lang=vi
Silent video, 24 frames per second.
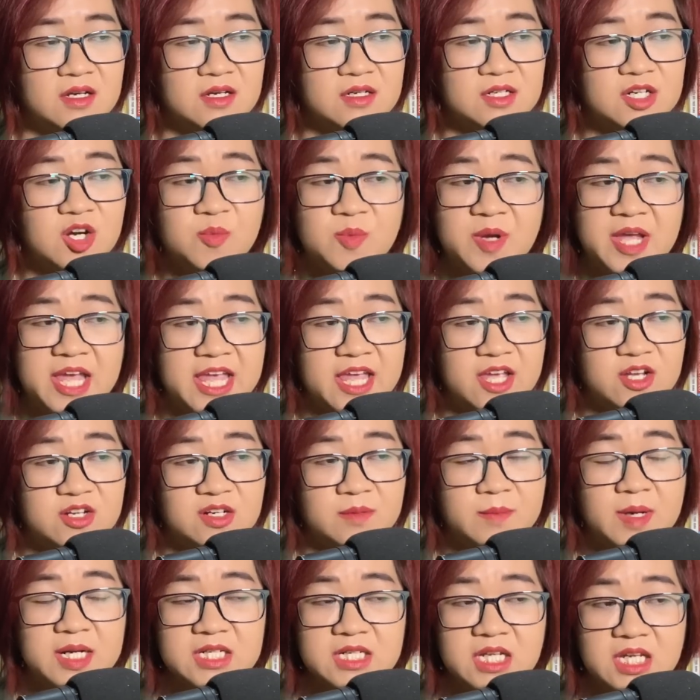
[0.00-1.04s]
Không hề
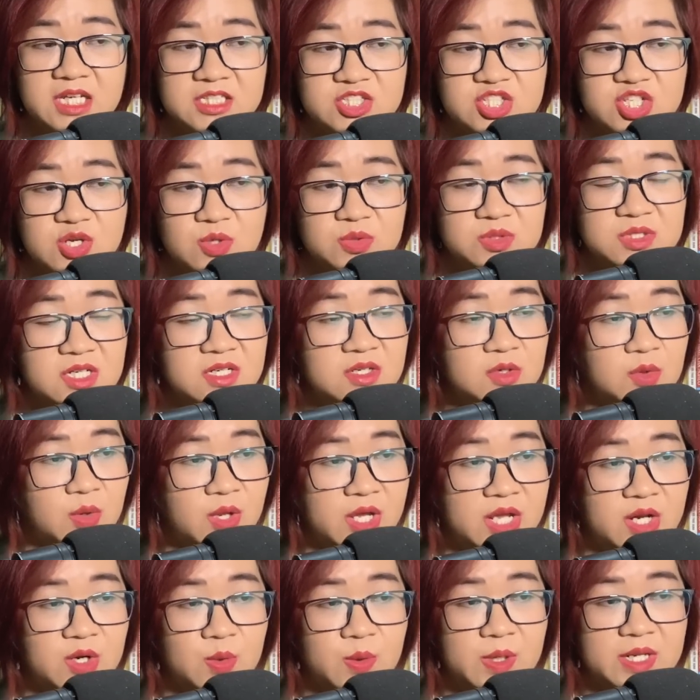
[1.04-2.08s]
có bất kỳ chiêu thức
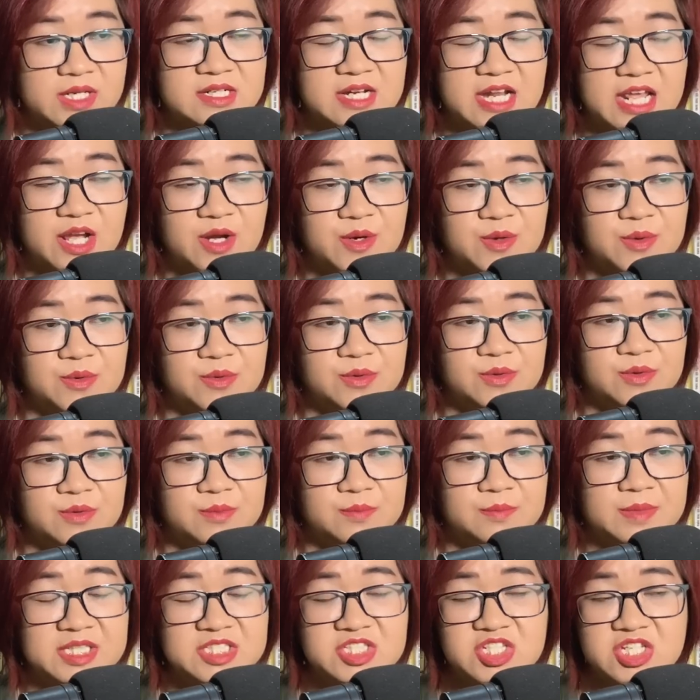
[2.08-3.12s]
lòe loẹt nào,
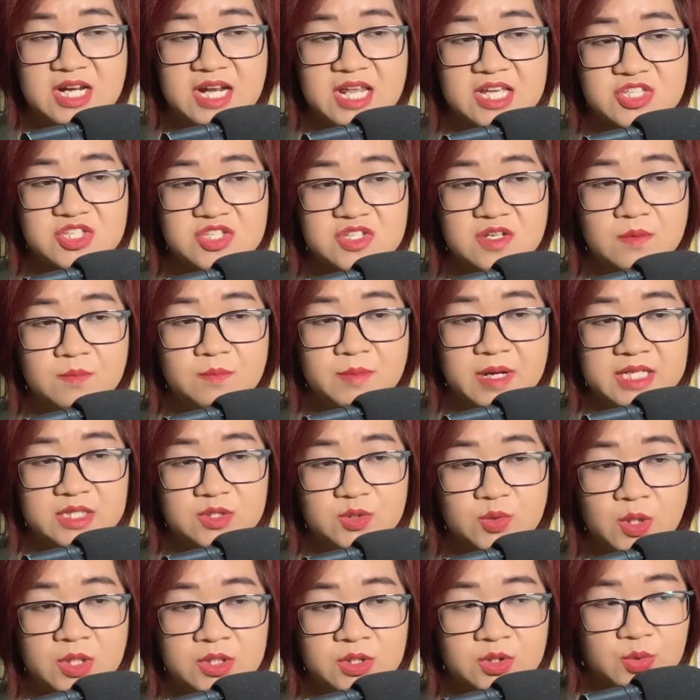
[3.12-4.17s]
mà chỉ là sức mạnh
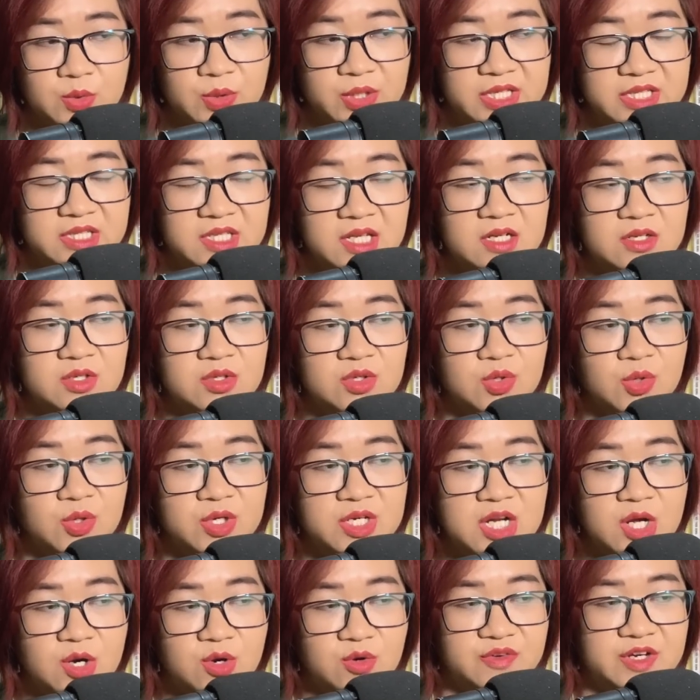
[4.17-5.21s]
thuần túy nhất đối
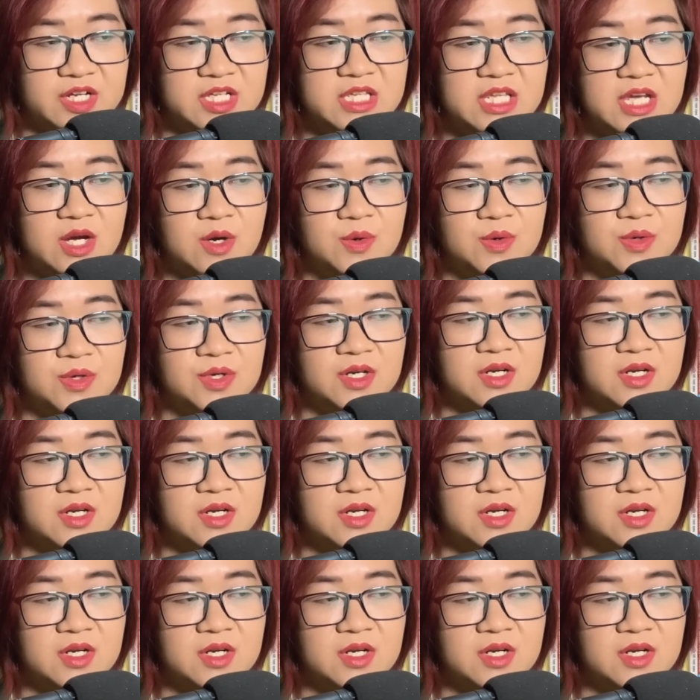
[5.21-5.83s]
đầu với nhau.